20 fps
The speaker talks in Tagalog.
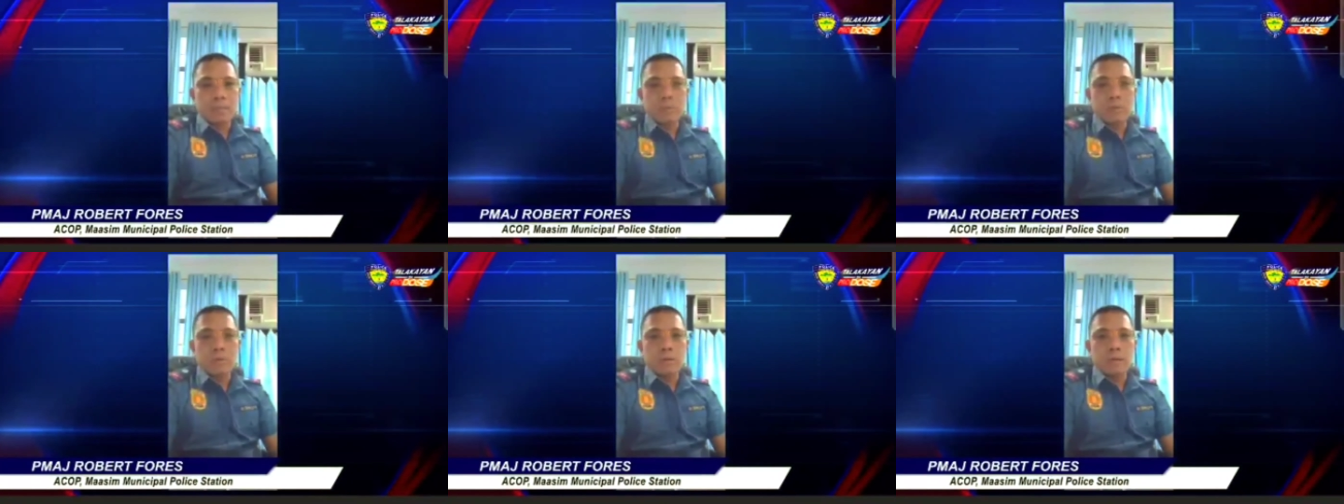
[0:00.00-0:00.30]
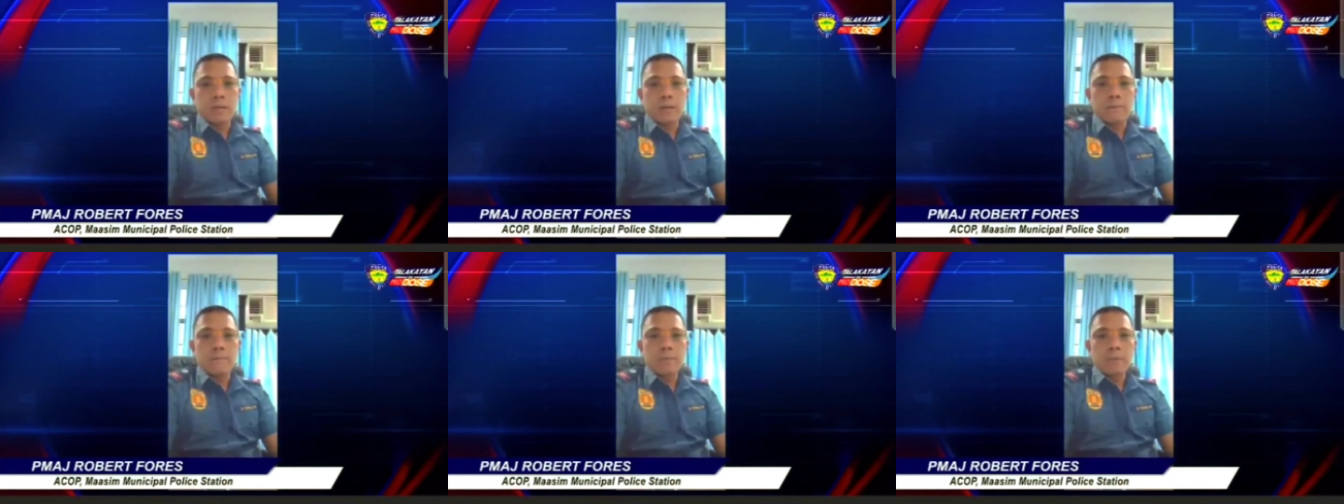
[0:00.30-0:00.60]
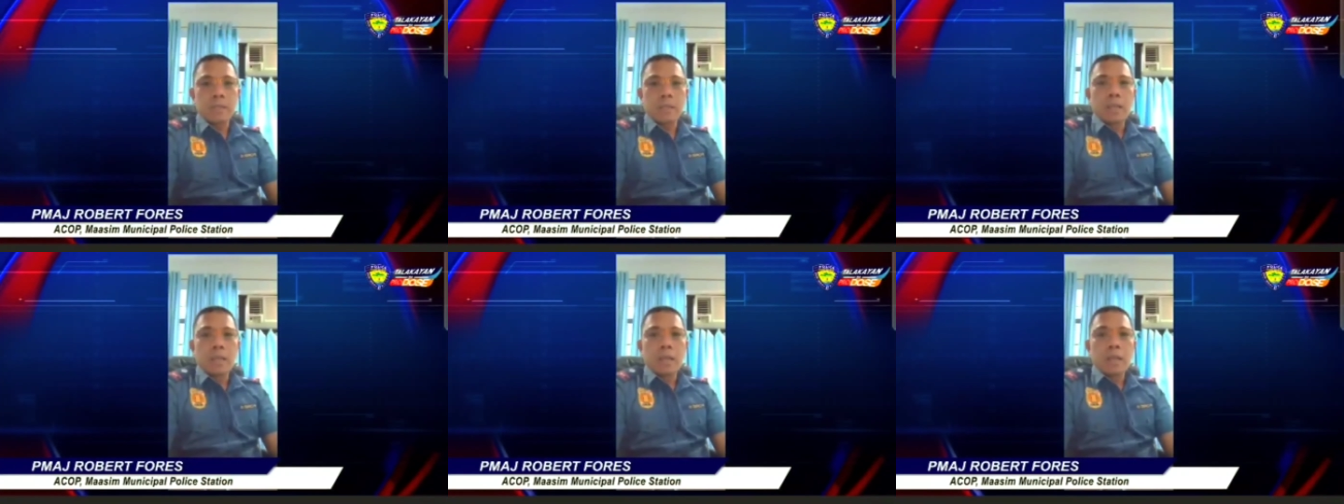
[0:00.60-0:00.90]
So uh,
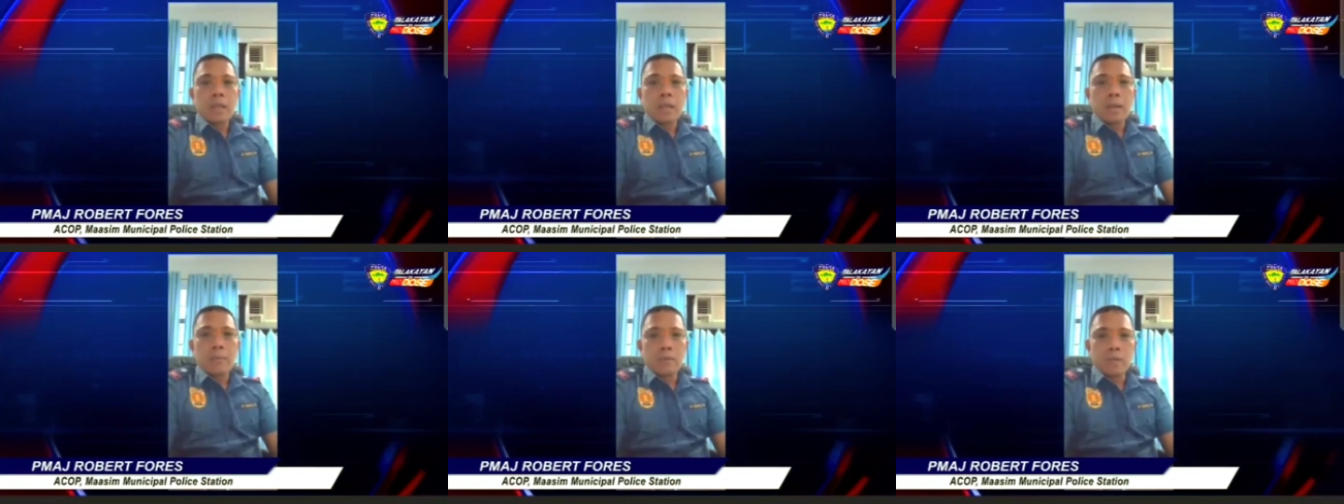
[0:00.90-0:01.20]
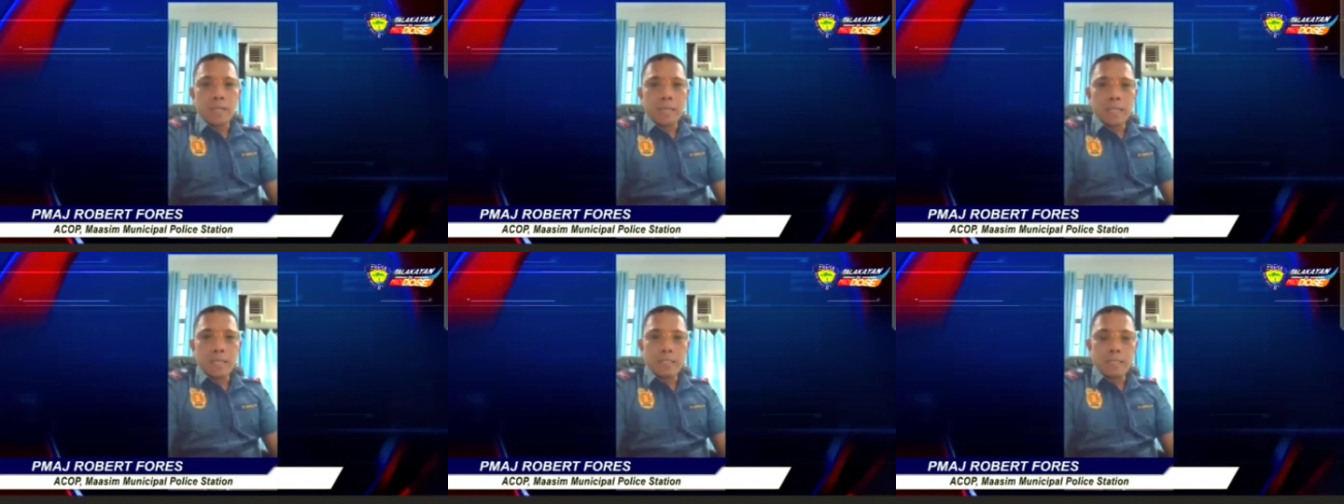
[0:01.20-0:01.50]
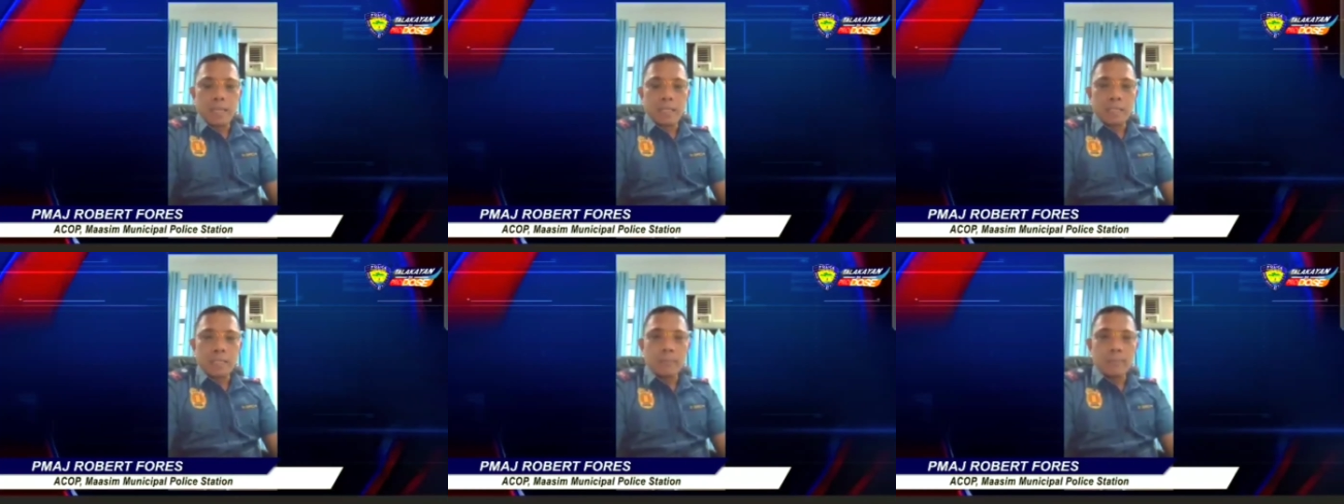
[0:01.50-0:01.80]
muli
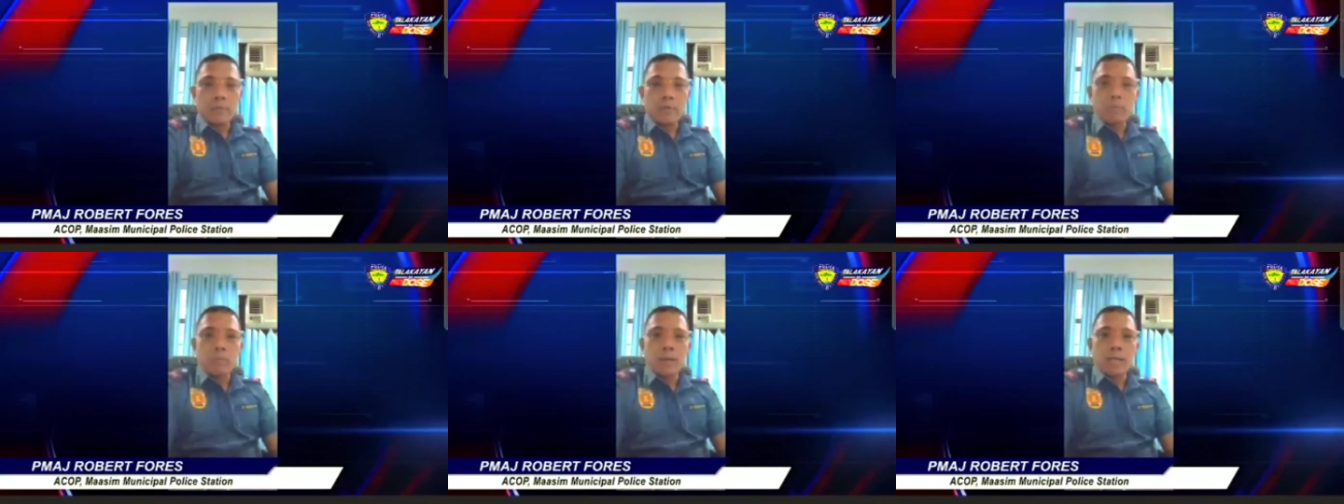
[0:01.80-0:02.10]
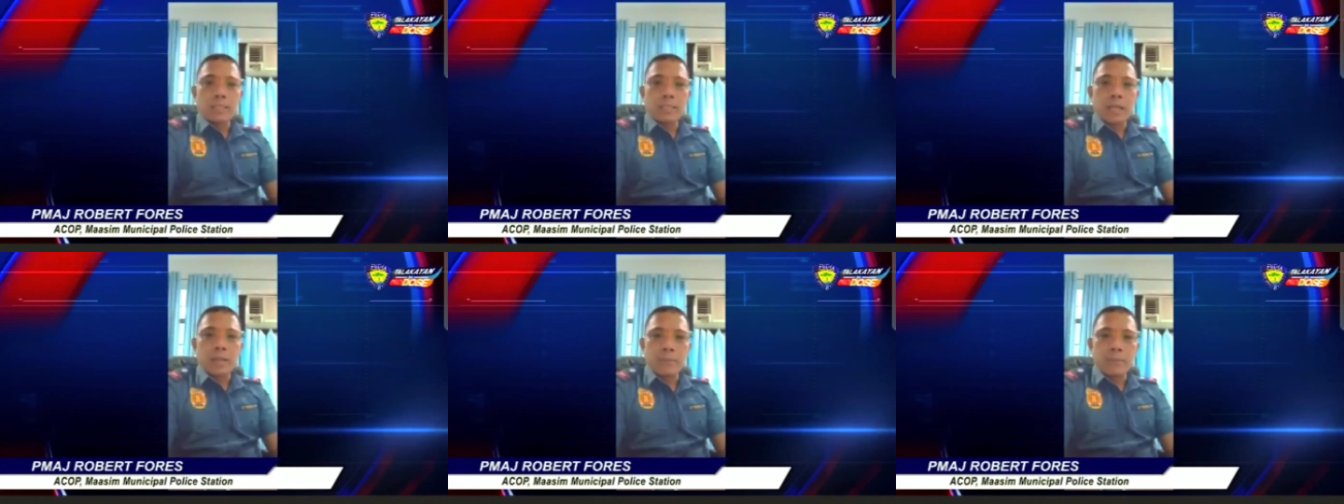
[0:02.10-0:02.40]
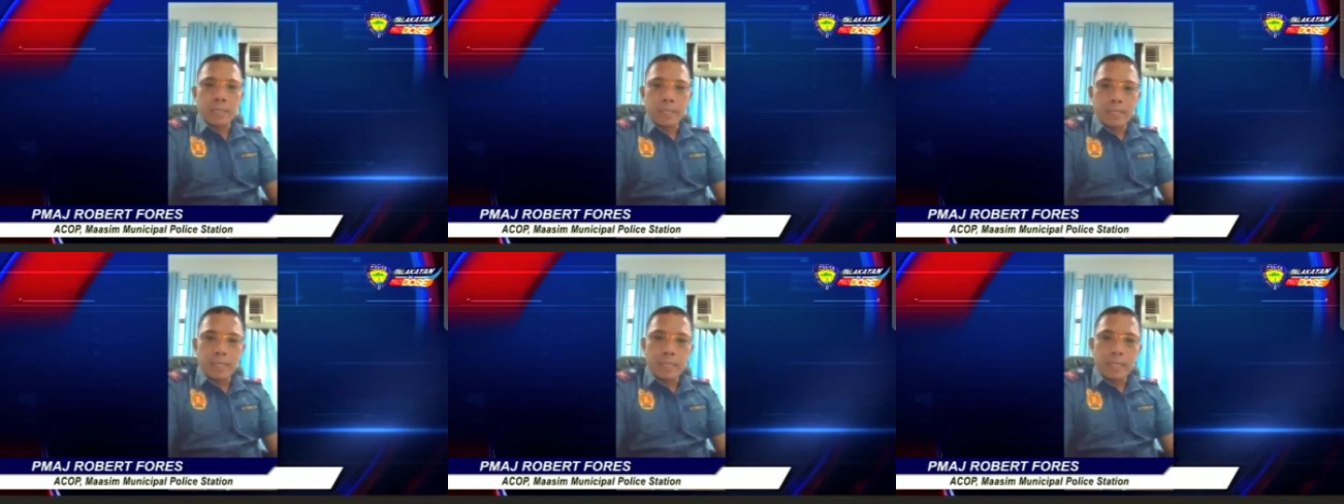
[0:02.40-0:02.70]
sa ating pong mga
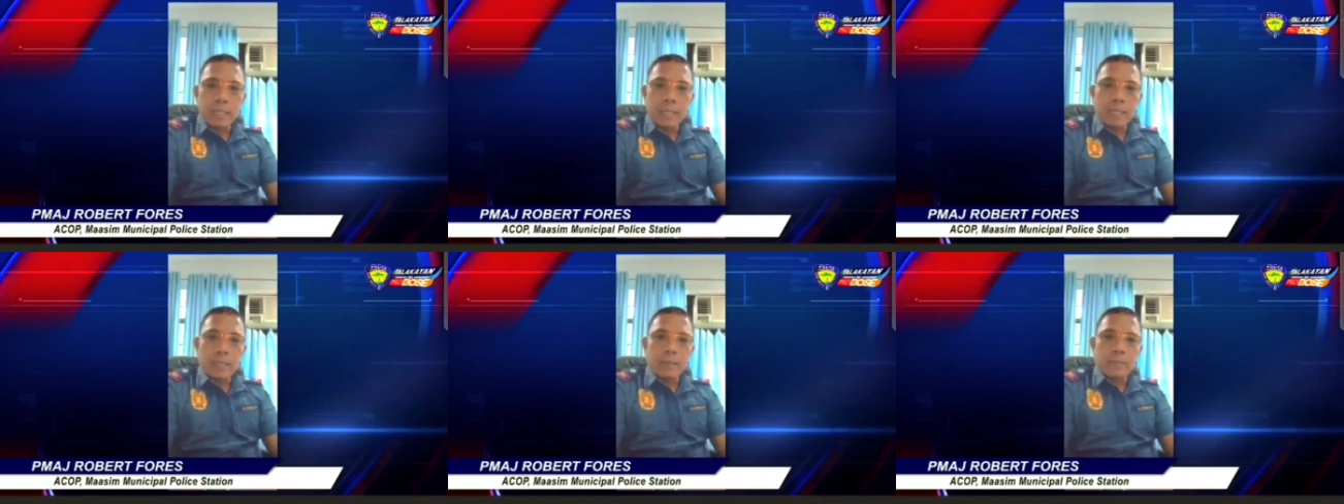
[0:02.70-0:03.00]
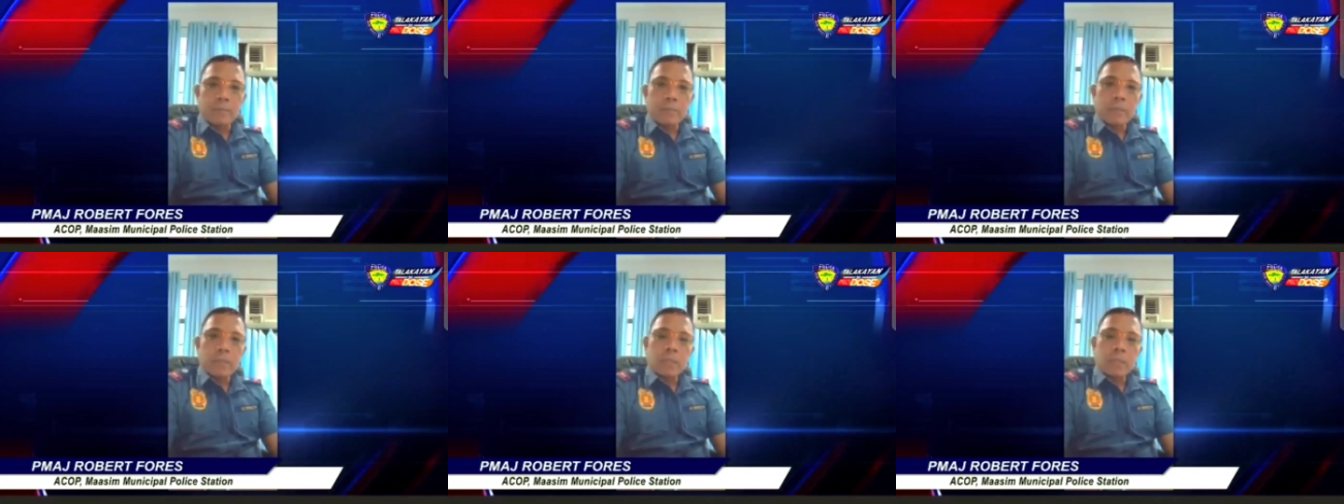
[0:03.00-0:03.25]
tagapakinig,